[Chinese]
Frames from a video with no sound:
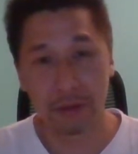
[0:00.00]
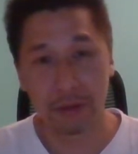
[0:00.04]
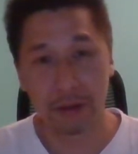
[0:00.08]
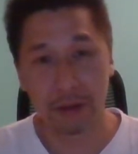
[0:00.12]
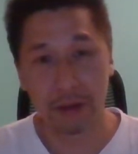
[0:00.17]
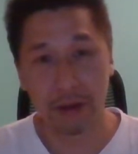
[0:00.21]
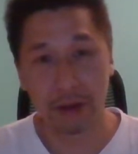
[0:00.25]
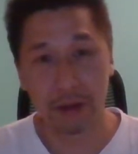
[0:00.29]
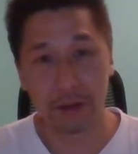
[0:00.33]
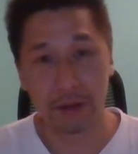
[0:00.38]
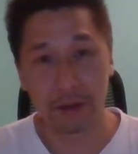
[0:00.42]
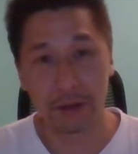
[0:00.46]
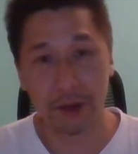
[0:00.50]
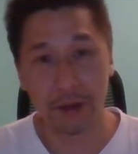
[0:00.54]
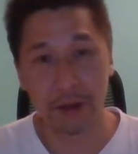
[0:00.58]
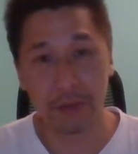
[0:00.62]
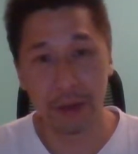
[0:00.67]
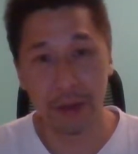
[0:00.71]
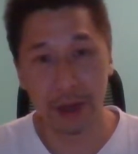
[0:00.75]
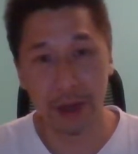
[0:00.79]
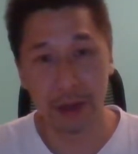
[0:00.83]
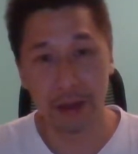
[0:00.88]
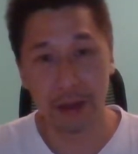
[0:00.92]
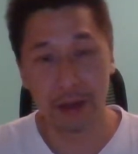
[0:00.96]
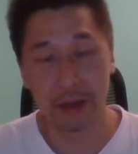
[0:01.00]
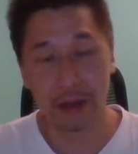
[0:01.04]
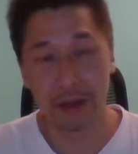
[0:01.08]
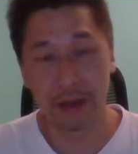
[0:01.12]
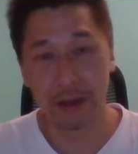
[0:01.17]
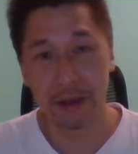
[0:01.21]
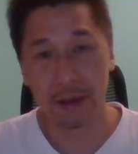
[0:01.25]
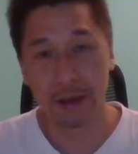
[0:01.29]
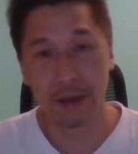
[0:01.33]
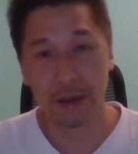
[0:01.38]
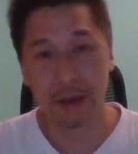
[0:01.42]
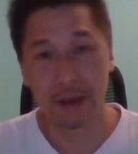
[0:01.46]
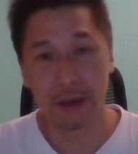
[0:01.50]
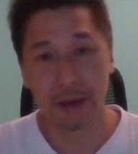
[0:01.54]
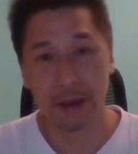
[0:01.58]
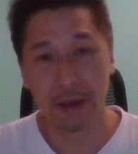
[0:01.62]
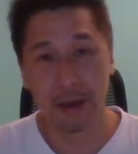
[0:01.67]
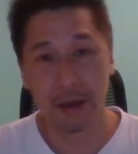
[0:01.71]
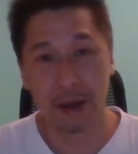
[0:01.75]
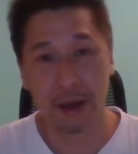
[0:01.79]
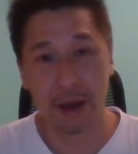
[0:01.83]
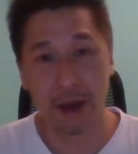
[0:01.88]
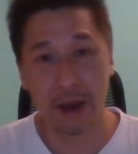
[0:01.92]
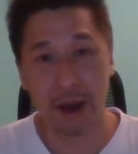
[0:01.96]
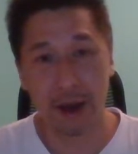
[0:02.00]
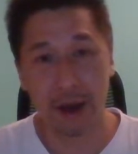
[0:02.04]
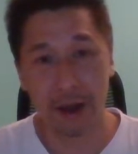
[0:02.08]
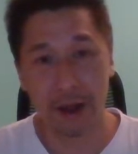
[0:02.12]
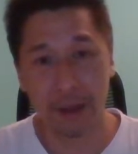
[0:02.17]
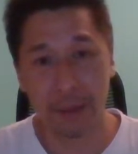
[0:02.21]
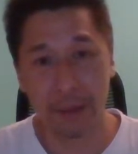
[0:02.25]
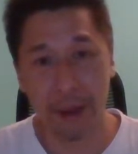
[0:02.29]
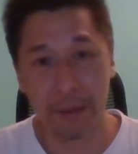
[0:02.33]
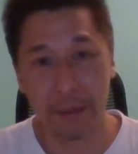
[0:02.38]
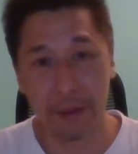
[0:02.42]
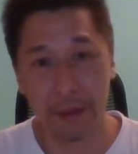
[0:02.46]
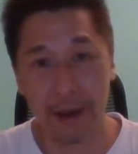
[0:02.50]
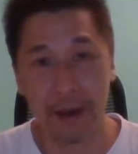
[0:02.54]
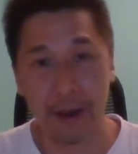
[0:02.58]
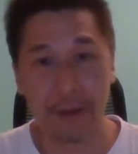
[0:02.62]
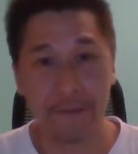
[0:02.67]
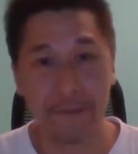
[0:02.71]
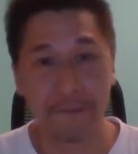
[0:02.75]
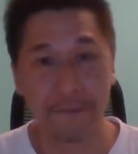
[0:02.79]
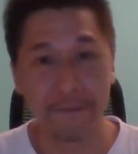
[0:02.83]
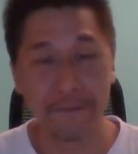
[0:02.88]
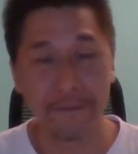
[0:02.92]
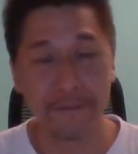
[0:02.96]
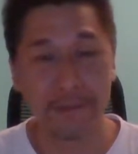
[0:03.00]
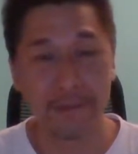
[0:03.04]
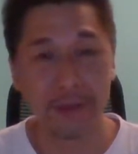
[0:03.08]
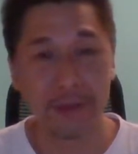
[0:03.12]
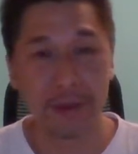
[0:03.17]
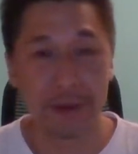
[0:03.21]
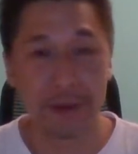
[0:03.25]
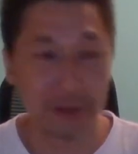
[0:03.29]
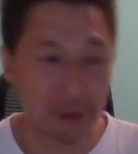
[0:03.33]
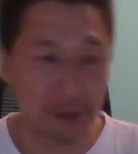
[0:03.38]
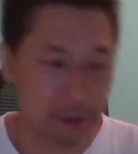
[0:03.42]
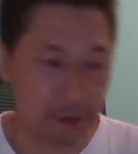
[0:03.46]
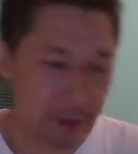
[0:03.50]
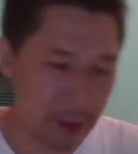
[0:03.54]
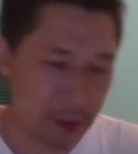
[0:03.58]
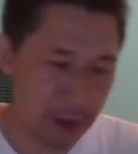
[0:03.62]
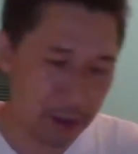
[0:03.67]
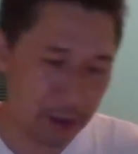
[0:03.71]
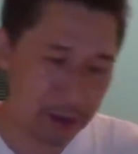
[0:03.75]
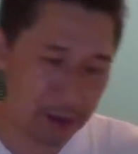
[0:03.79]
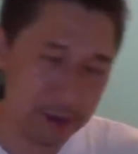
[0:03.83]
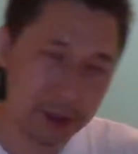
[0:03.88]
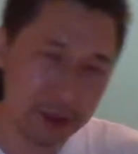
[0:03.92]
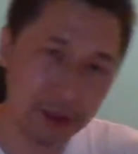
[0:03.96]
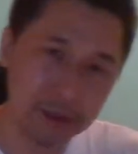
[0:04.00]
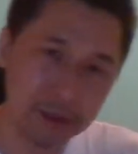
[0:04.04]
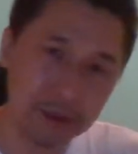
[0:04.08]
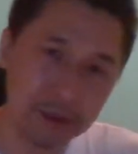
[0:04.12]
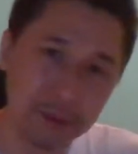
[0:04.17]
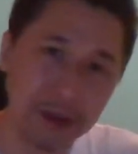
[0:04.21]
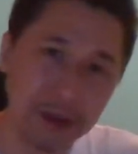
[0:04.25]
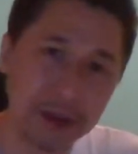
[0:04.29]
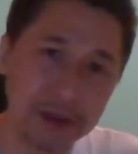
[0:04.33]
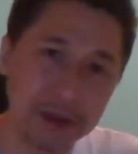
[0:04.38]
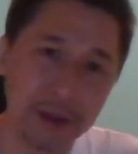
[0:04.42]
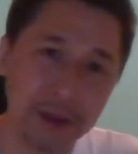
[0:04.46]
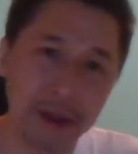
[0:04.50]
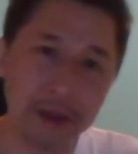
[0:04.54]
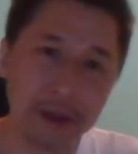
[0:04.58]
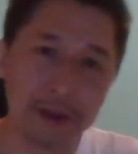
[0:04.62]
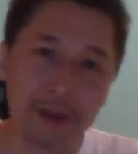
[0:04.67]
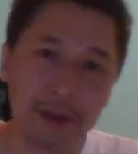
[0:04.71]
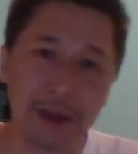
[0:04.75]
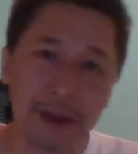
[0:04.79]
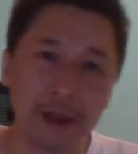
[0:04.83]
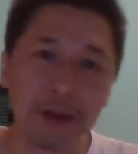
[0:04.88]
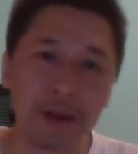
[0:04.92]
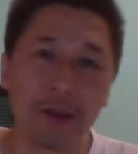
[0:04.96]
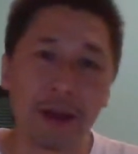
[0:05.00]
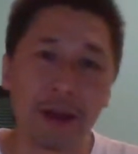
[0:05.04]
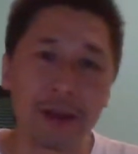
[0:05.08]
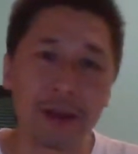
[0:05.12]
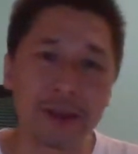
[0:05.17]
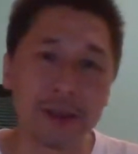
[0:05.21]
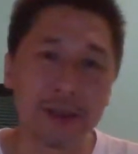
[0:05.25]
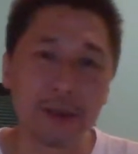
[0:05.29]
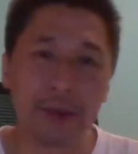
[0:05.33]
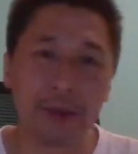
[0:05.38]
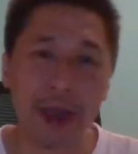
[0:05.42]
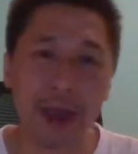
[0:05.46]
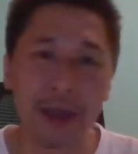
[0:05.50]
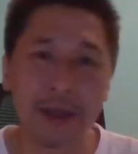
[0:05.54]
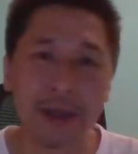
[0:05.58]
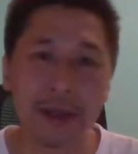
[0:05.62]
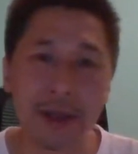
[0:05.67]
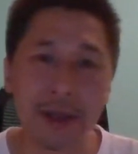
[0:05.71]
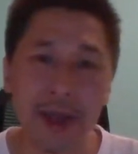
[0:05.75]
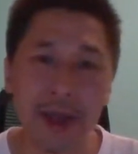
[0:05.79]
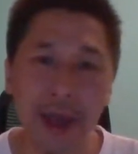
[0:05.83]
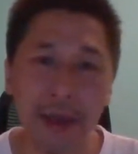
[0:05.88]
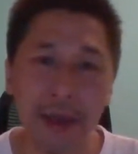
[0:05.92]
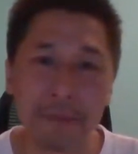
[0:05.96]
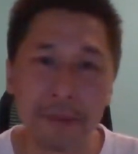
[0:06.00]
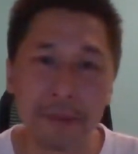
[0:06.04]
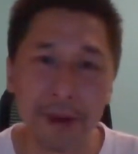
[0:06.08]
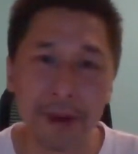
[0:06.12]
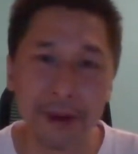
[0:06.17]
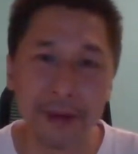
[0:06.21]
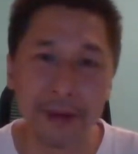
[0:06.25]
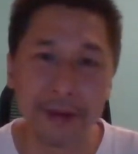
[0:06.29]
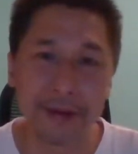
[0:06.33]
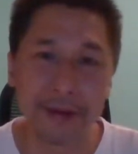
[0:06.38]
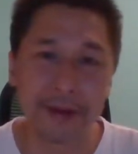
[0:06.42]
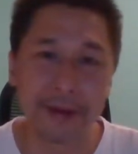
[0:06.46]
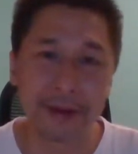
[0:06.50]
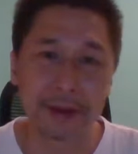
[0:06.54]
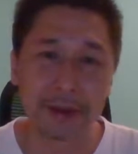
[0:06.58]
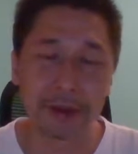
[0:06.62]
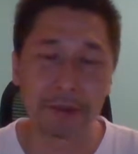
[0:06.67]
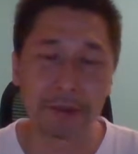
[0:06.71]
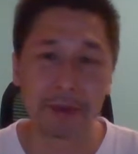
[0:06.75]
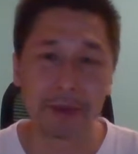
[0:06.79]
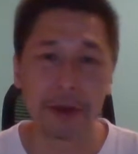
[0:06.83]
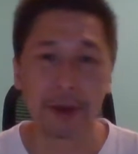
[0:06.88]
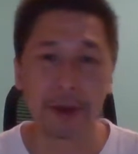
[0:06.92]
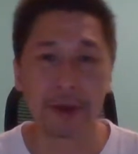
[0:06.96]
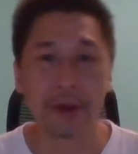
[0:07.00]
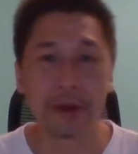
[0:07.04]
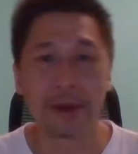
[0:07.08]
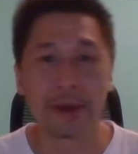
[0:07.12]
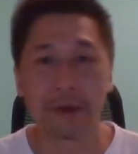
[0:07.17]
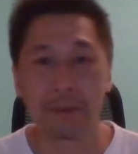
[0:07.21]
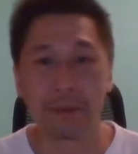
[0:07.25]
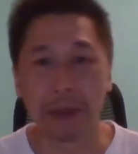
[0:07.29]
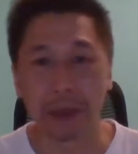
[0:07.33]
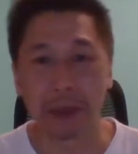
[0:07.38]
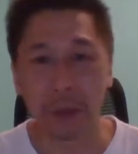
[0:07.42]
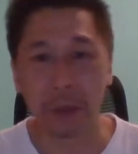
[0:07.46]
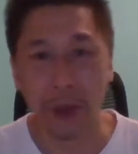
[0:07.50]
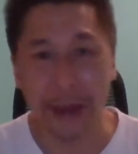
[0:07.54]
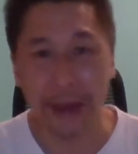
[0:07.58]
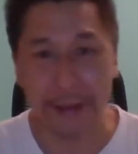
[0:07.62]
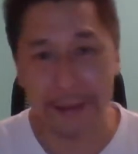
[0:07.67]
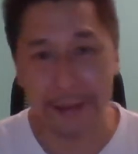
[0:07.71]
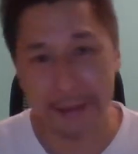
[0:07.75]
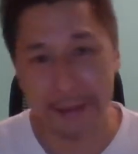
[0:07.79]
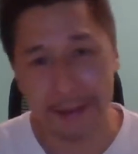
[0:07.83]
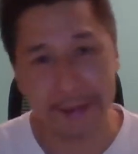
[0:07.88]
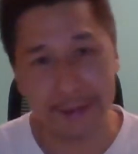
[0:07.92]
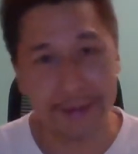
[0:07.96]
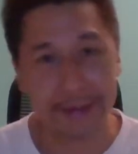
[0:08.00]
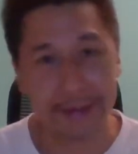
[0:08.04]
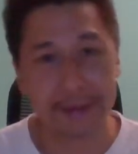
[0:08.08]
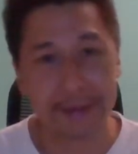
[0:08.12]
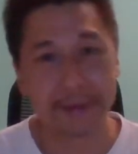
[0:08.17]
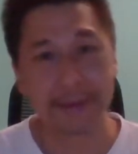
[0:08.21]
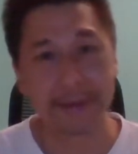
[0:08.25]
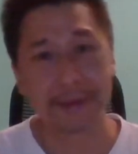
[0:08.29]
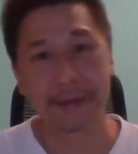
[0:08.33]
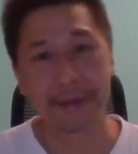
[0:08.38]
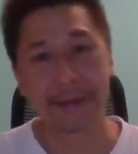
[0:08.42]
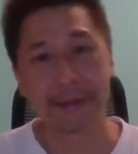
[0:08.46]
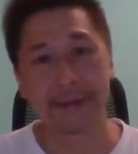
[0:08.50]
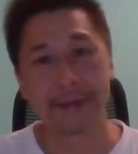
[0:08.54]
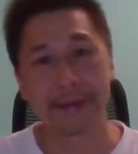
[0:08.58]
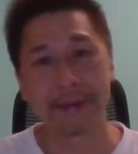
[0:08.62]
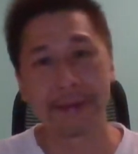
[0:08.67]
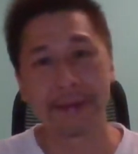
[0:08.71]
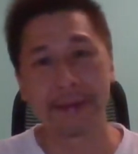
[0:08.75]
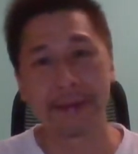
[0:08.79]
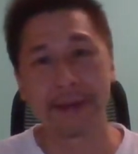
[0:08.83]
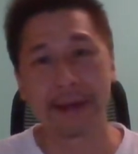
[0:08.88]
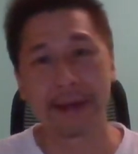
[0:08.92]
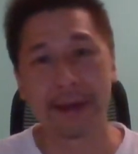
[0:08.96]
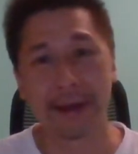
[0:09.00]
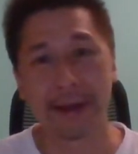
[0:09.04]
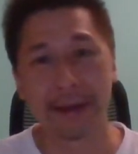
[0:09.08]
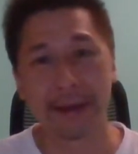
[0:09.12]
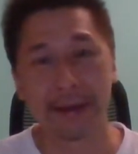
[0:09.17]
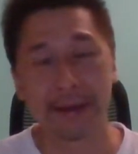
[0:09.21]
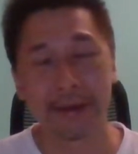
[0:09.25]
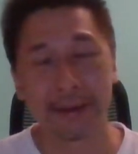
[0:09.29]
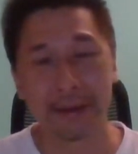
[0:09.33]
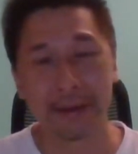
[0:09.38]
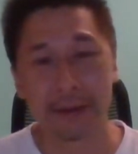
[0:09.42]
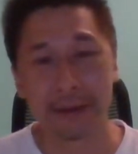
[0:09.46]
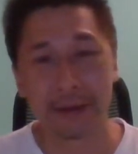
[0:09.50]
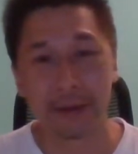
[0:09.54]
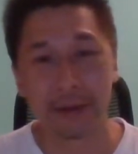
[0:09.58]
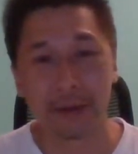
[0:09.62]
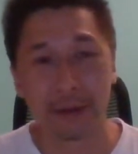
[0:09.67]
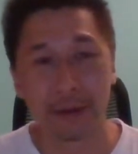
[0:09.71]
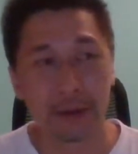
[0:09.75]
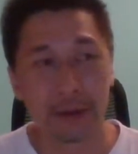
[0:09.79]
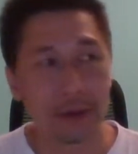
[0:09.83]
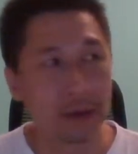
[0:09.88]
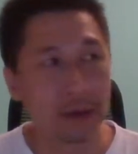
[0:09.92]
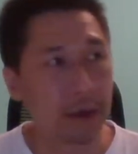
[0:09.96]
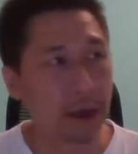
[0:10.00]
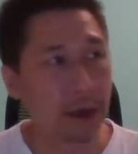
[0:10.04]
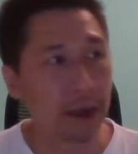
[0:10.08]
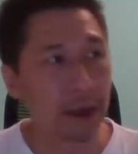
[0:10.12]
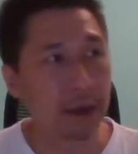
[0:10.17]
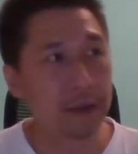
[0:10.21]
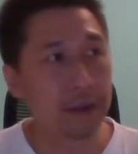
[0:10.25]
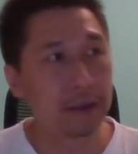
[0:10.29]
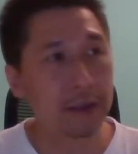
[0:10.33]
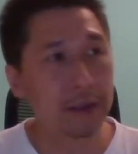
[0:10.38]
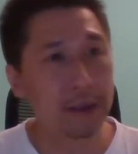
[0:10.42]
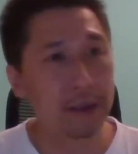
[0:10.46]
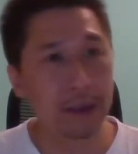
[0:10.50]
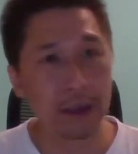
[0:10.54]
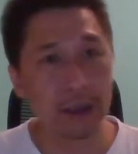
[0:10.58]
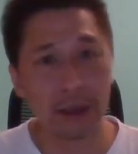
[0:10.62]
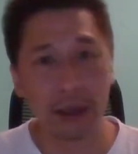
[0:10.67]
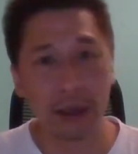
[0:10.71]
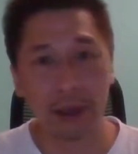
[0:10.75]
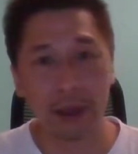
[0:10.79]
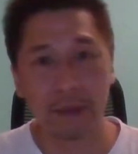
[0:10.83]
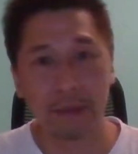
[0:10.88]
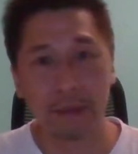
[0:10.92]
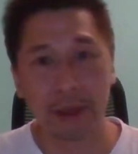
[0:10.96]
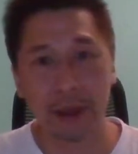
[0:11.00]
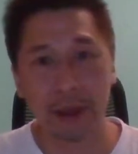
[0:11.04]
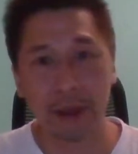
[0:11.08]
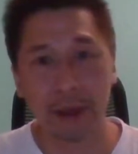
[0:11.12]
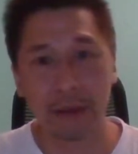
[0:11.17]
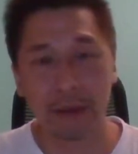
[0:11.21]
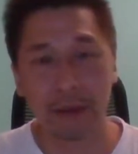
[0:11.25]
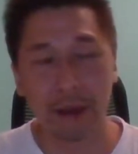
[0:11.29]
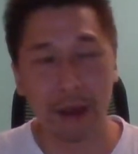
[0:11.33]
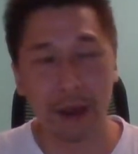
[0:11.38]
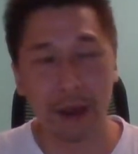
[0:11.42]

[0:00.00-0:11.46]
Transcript: 啊，小米，啊，阿里巴巴，就那个叫什么？那个提款机呗 a t m 嘛，对不对？美团，啊，ATM 还有